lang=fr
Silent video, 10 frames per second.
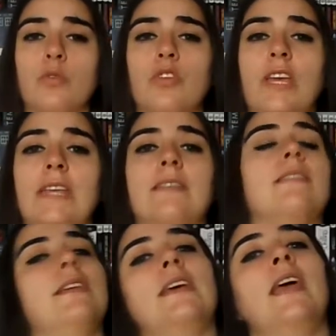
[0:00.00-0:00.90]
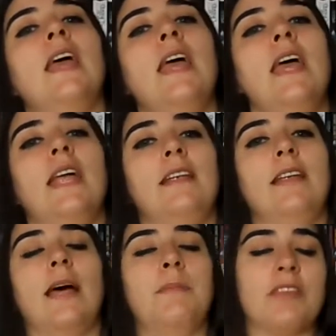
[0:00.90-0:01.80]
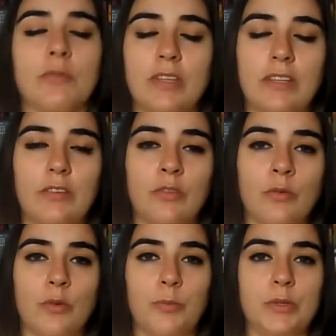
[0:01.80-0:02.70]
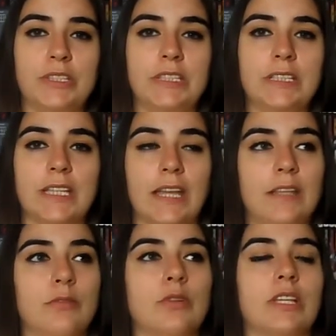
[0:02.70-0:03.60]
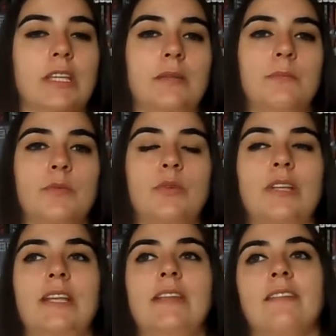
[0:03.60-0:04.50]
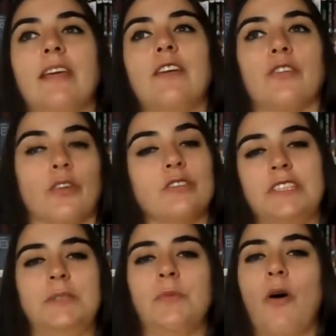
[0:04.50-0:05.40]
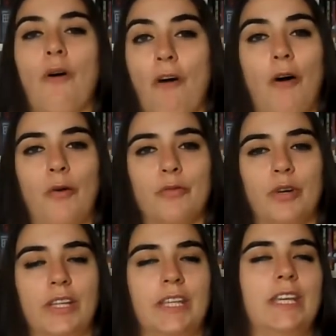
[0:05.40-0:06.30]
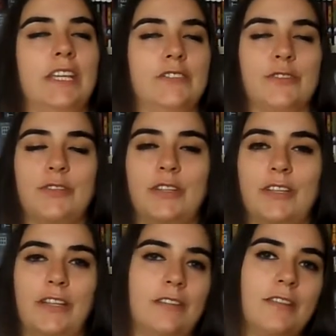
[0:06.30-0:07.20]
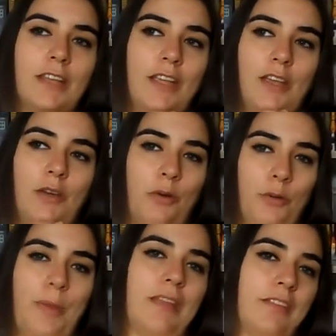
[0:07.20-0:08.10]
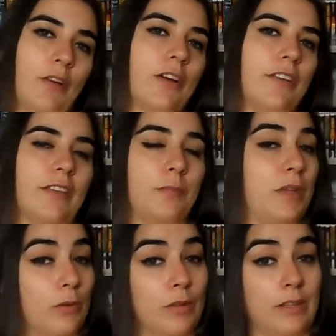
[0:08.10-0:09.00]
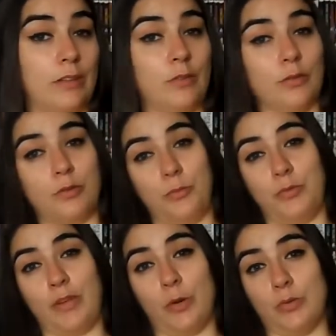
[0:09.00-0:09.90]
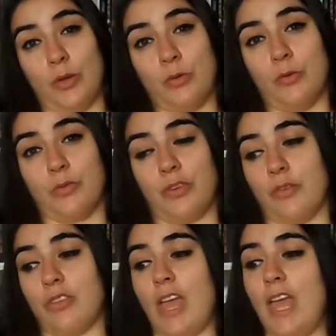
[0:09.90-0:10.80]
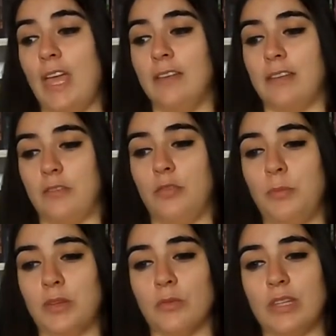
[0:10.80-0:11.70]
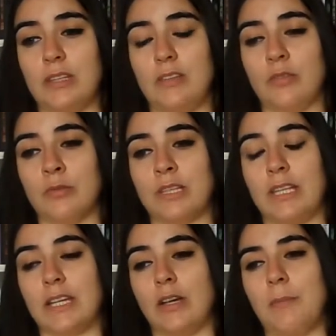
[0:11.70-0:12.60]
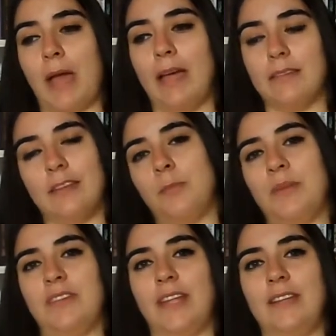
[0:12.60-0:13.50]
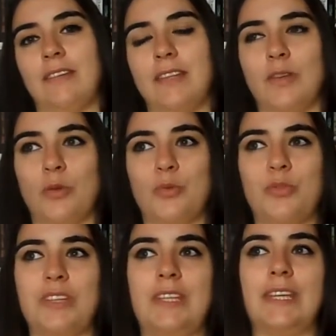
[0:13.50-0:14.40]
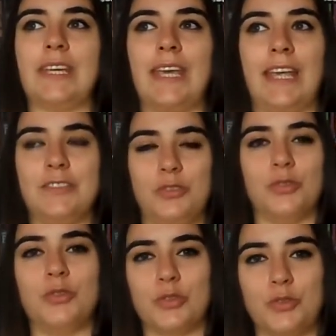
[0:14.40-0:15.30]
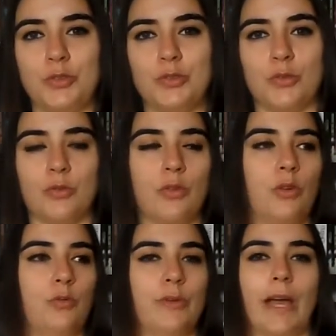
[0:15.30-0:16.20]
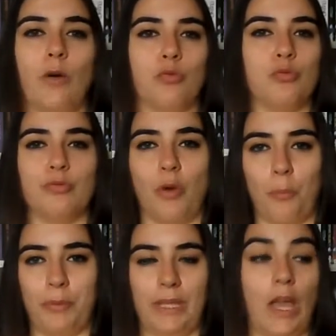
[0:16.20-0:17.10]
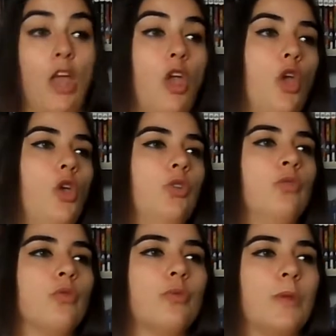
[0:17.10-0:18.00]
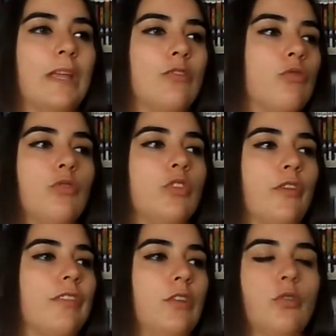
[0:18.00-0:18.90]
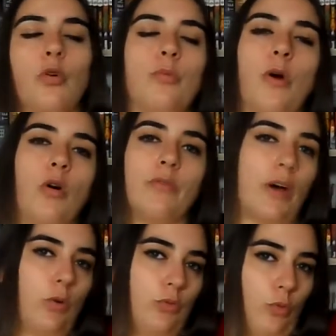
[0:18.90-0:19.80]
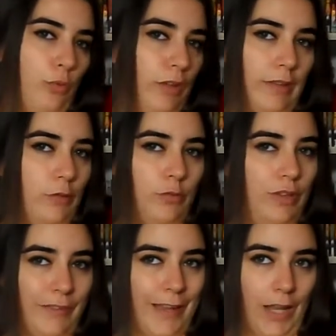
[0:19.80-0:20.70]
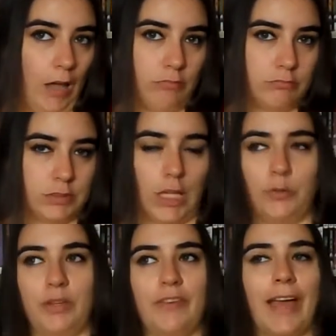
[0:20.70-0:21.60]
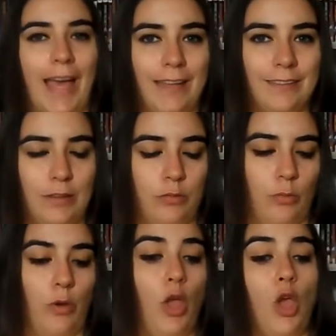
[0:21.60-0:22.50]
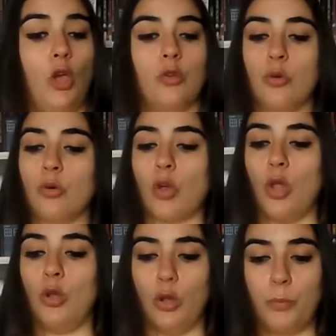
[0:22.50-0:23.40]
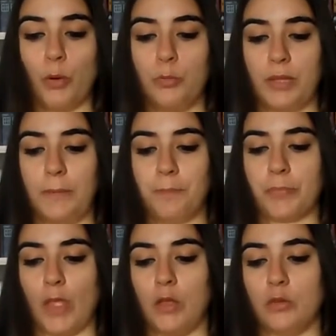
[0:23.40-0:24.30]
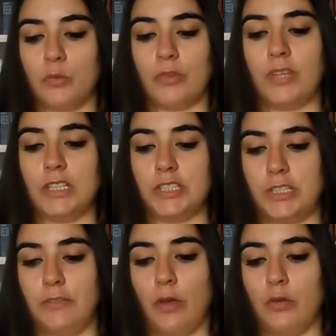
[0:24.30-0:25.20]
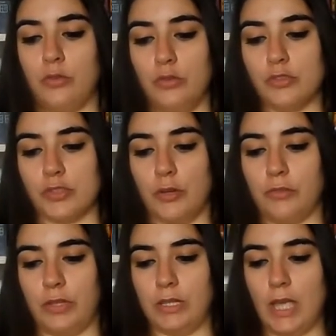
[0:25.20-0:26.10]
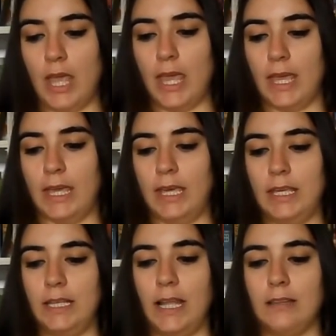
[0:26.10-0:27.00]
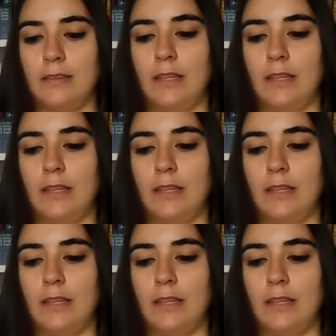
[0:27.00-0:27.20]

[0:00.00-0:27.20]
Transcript: Donc, et c'est la maison d'édition Le Petit Caniveau qui me les a gentiment envoyés. Et je remercie encore cette maison d'édition de me faire autant confiance. C'est une maison d'édition qui est comme assez spécialisée dans tout ce qui est créatures nocturne, donc de loup-garou, vampire. Donc bien sûr, dans ces deux romans, on va retrouver cet univers-là. C'est un univers assez sombre. Donc le premier, donc c'est Givre de Jean Vigne et il